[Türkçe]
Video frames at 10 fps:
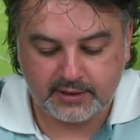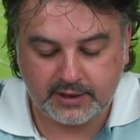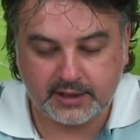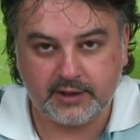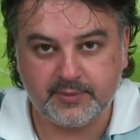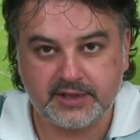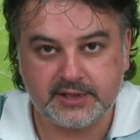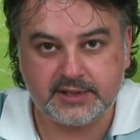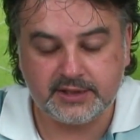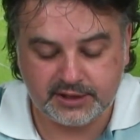yakalamak
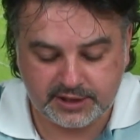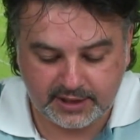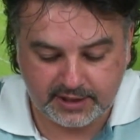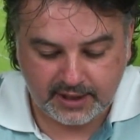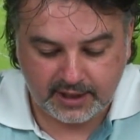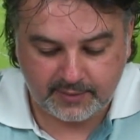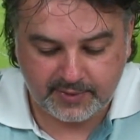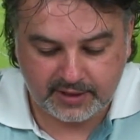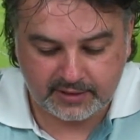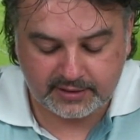isteyecek
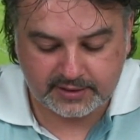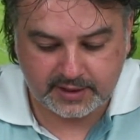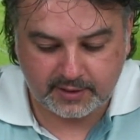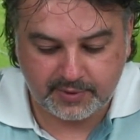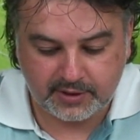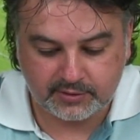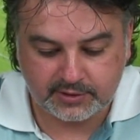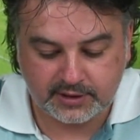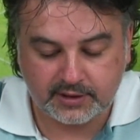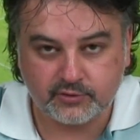ama e, Sao
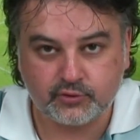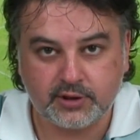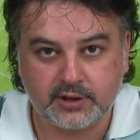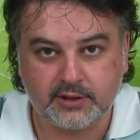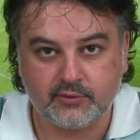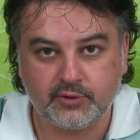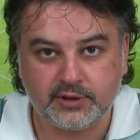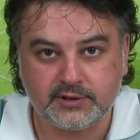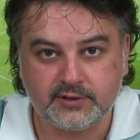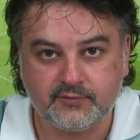Paulo'da şu ana kadar
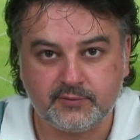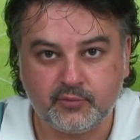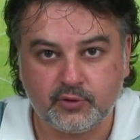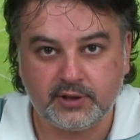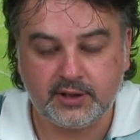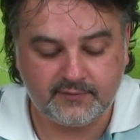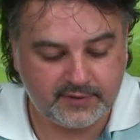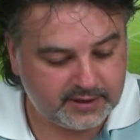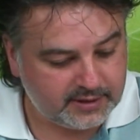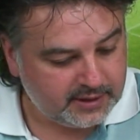oynadığı futbol golla
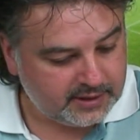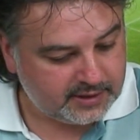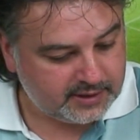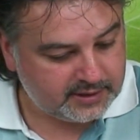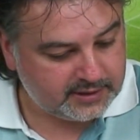ve e,